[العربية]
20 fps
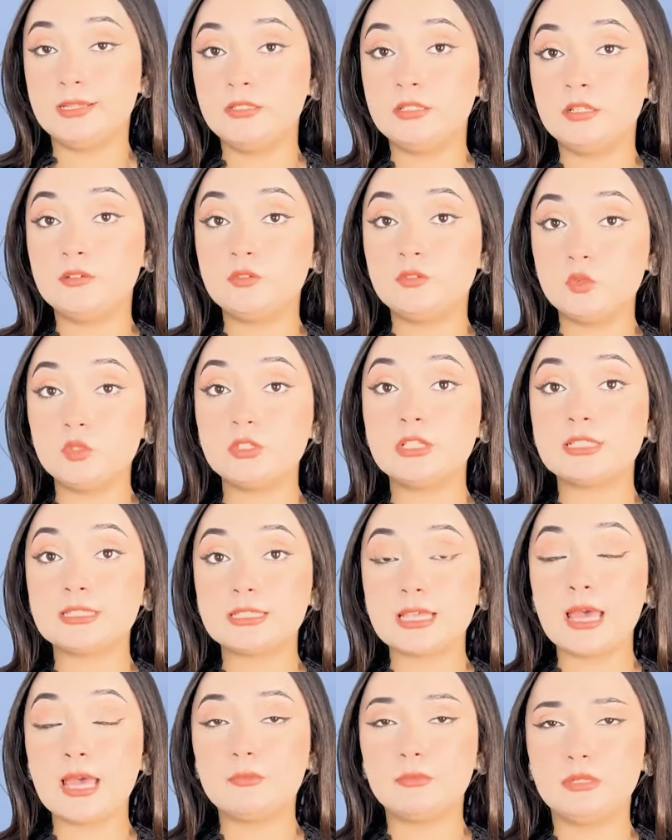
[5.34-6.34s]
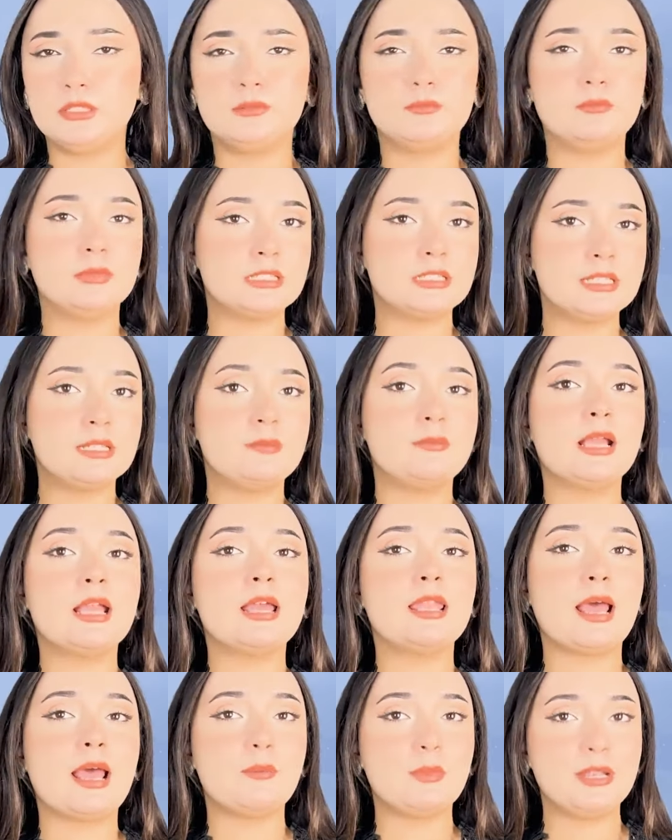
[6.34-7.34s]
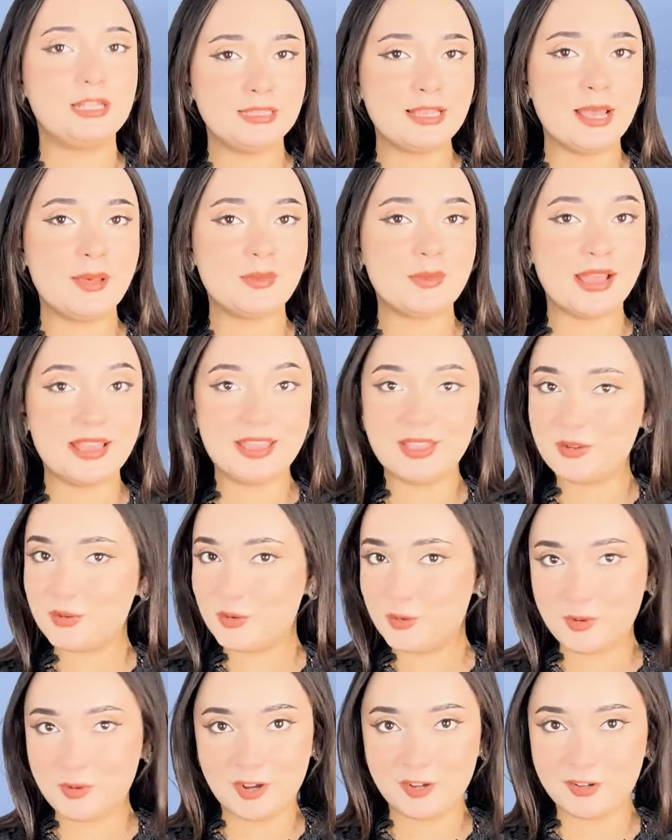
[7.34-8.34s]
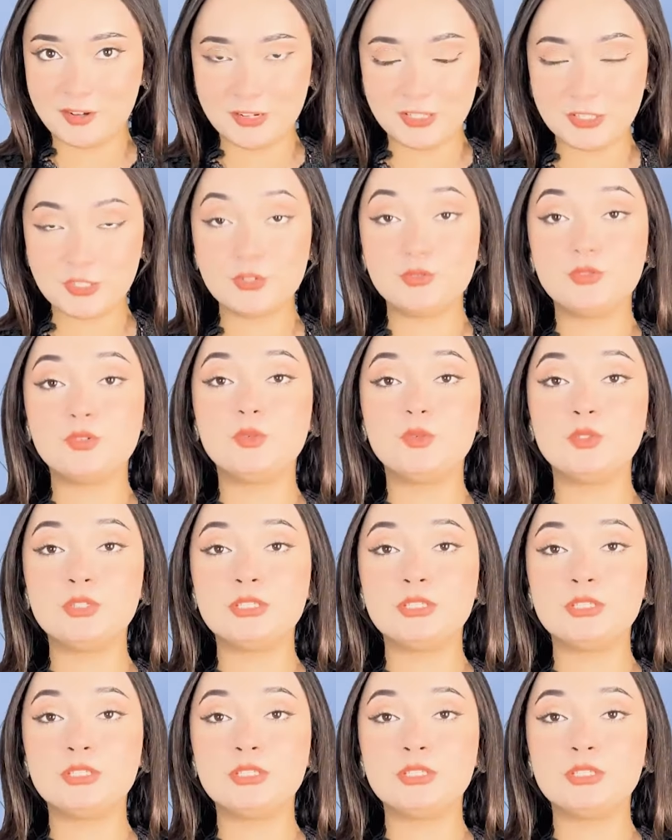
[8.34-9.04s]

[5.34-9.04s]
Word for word: ان الفلوس اتسحبت بس المكنه عملتها معاك وما خرجتش فلوس